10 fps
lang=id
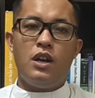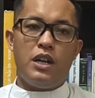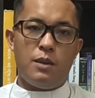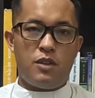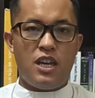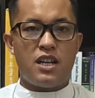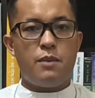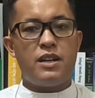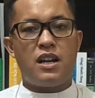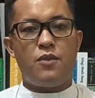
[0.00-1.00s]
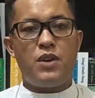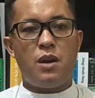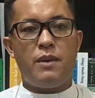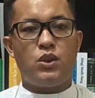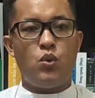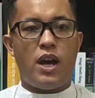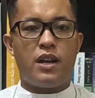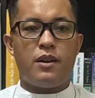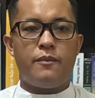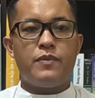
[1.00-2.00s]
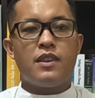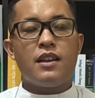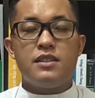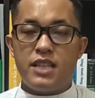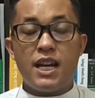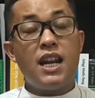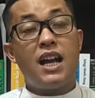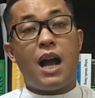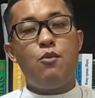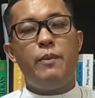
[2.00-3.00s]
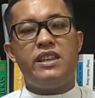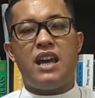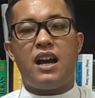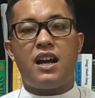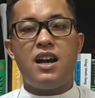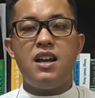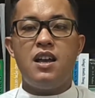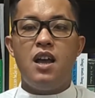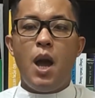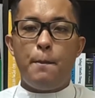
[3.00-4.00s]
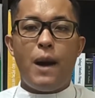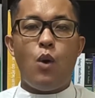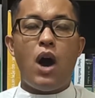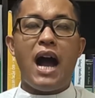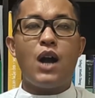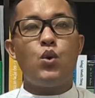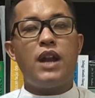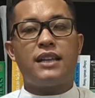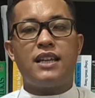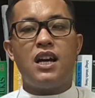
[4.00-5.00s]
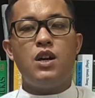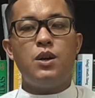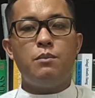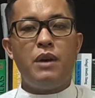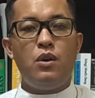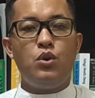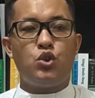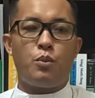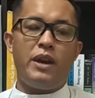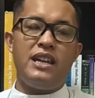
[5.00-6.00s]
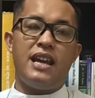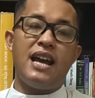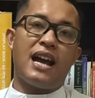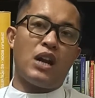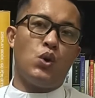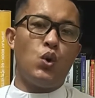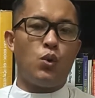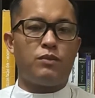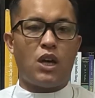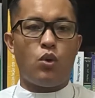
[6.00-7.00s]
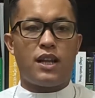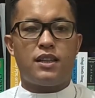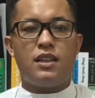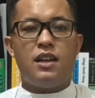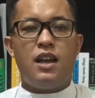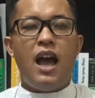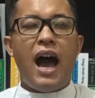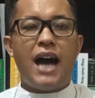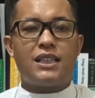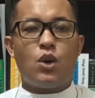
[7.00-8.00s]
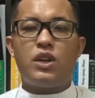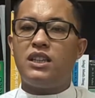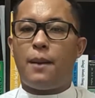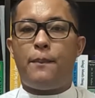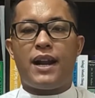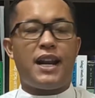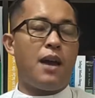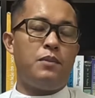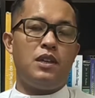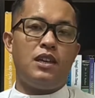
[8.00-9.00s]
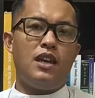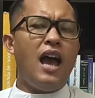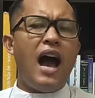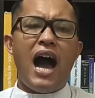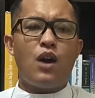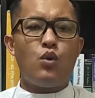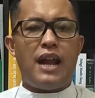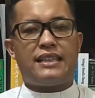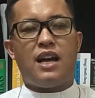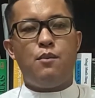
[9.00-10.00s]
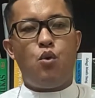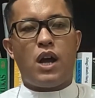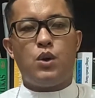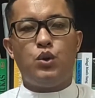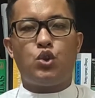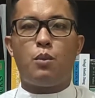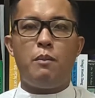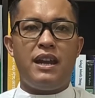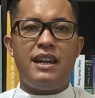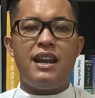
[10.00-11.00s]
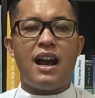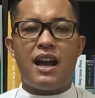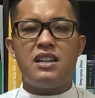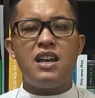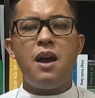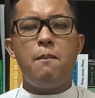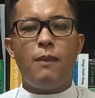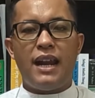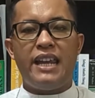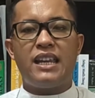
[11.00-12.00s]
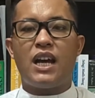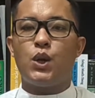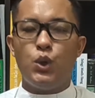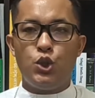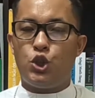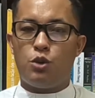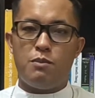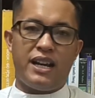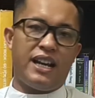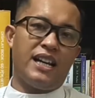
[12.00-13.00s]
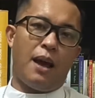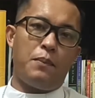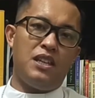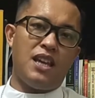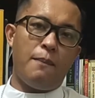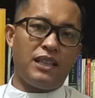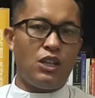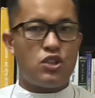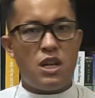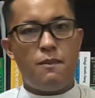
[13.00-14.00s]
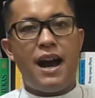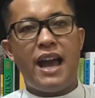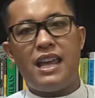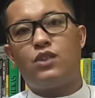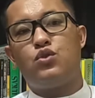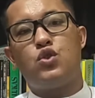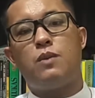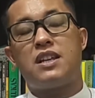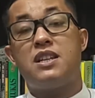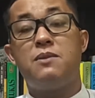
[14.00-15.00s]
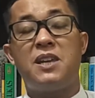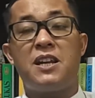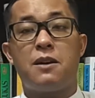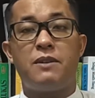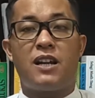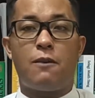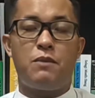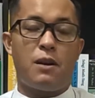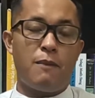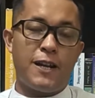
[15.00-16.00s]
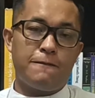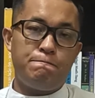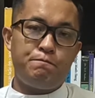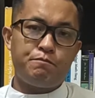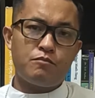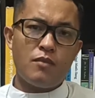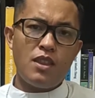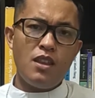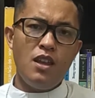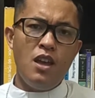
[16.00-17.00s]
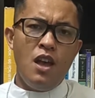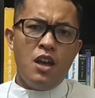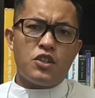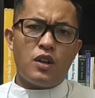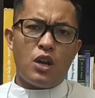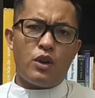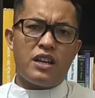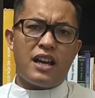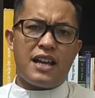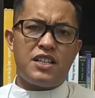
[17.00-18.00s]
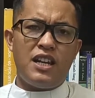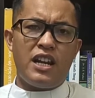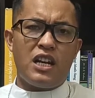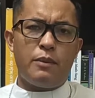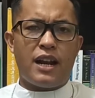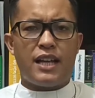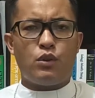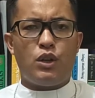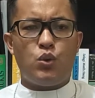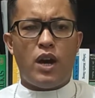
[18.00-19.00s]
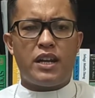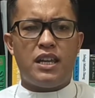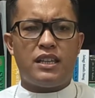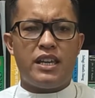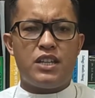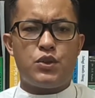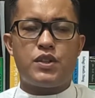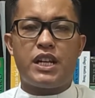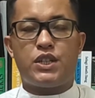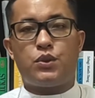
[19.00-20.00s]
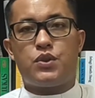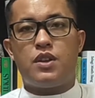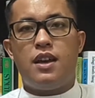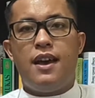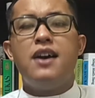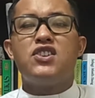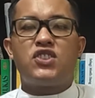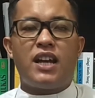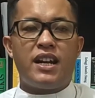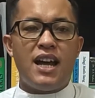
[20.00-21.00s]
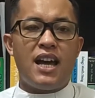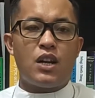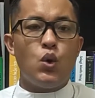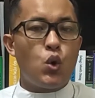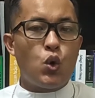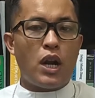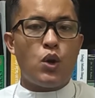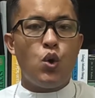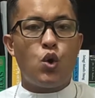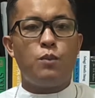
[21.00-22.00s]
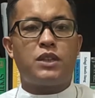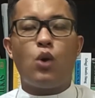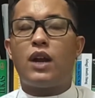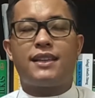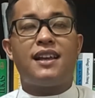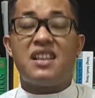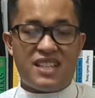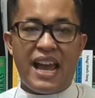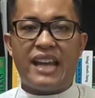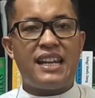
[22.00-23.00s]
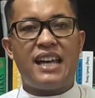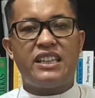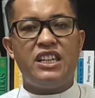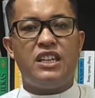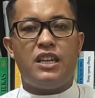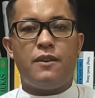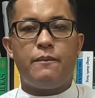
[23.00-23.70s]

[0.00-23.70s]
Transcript: Demikian kebenaran firman Tuhan. Janganlah kamu menyangka bahwa aku datang me untuk meniadakan hukum Taurat atau kitab para nabi. Aku datang bukan untuk meniadakannya, melainkan untuk menggenapinya. Matius 5 ayat 17. Demikian kebenaran firman. Saudara yang kekasih dan yang diberkati oleh Tuhan kita Yesus Kristus. Standar ukuran hukum Taurat sangatlah tinggi.